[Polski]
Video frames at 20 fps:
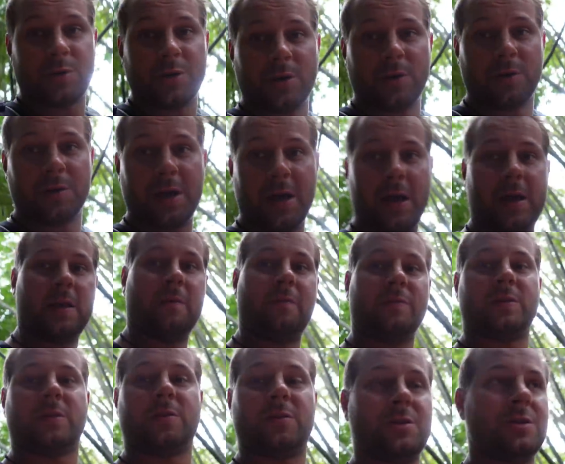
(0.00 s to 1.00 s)
się one na
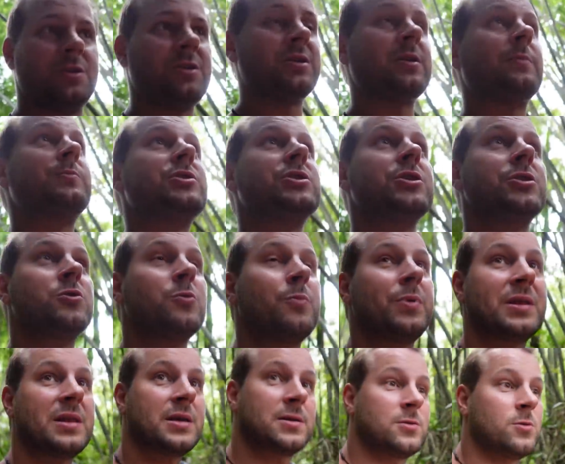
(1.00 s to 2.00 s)
wysokości gdzieś tam
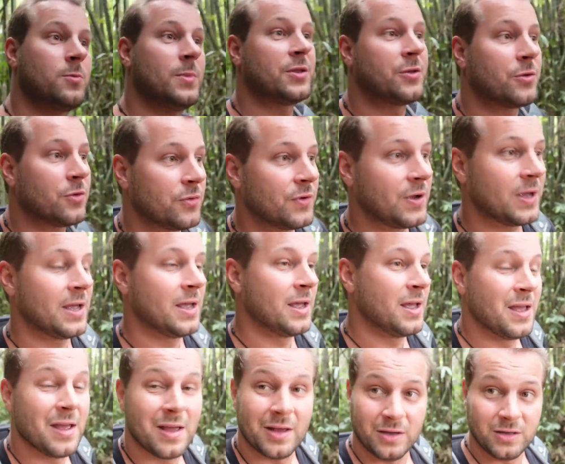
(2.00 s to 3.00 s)
10-15 metrów.
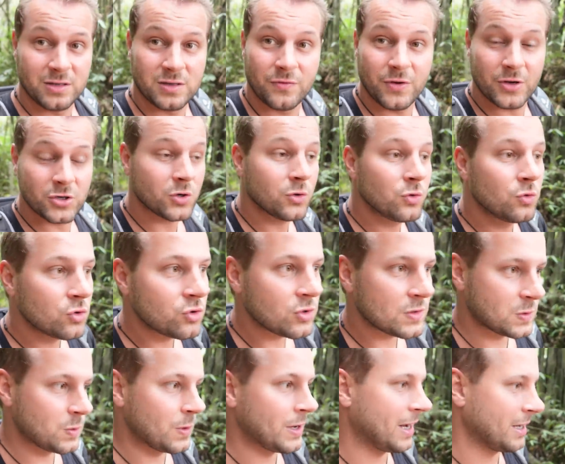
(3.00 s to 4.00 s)
Zwierząt dużo
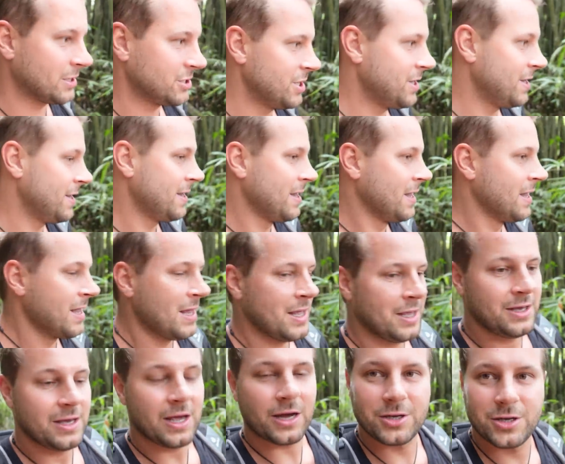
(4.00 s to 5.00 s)
słychać.
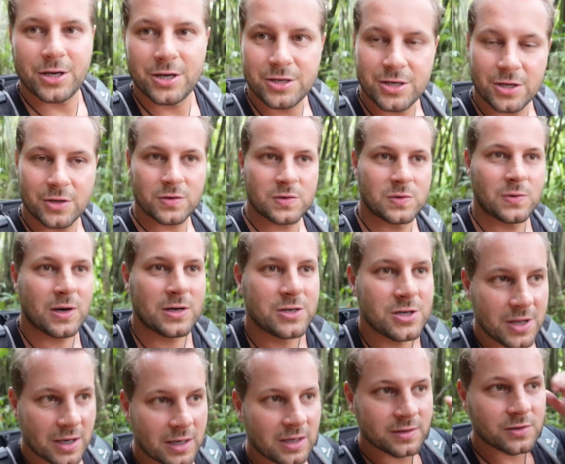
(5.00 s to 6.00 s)
Jak się idzie, to słychać,
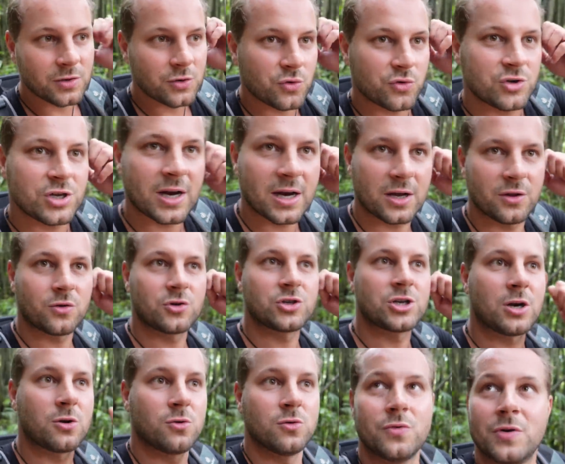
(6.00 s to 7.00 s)
że nagle coś ucieka do
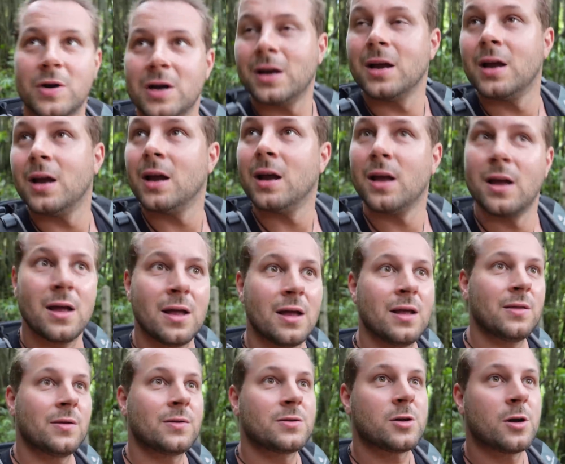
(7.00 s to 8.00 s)
krzaków.
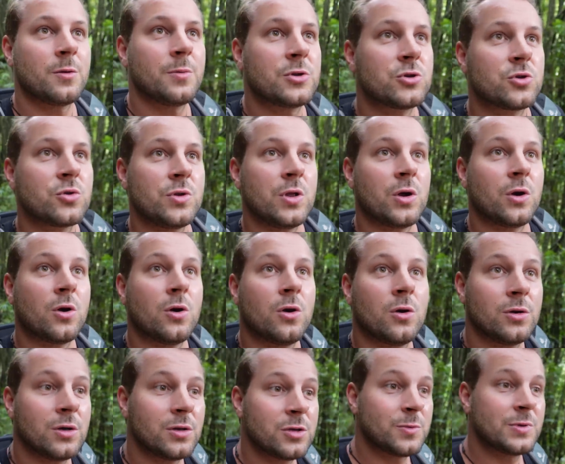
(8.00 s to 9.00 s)
No, trzeba mieć czujne
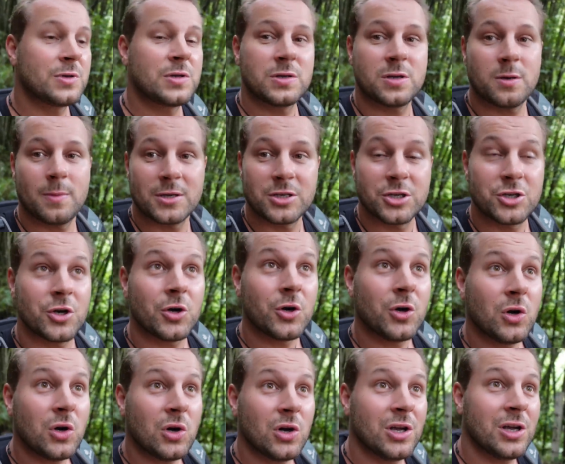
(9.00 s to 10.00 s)
oko, żeby coś zobaczyć.
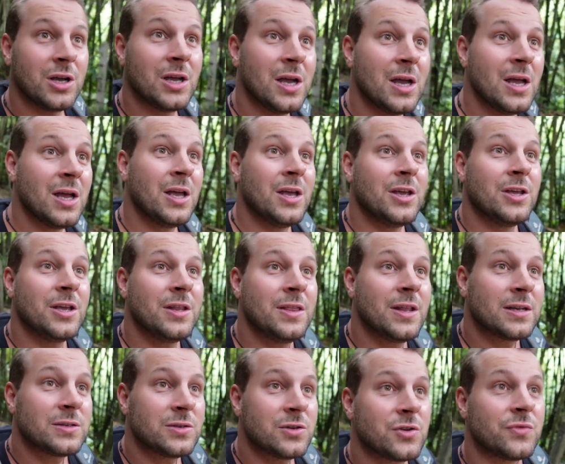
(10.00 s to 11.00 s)
O,
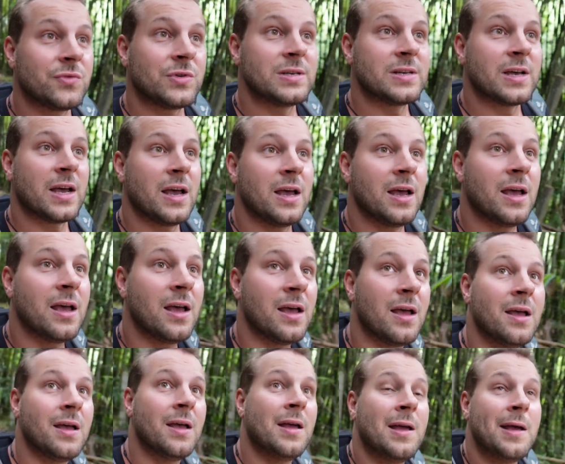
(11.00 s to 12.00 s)
jednak coś widzę.
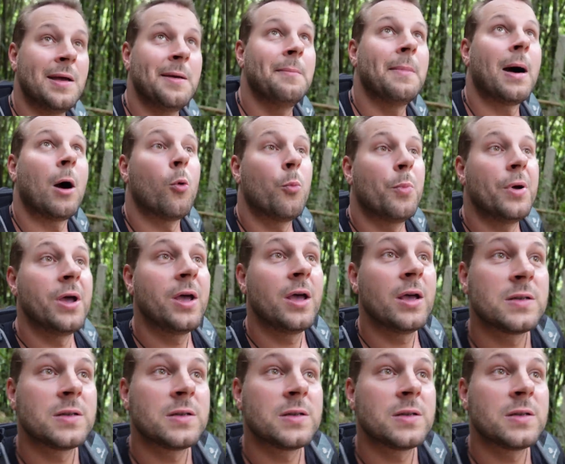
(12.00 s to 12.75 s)
Małpy,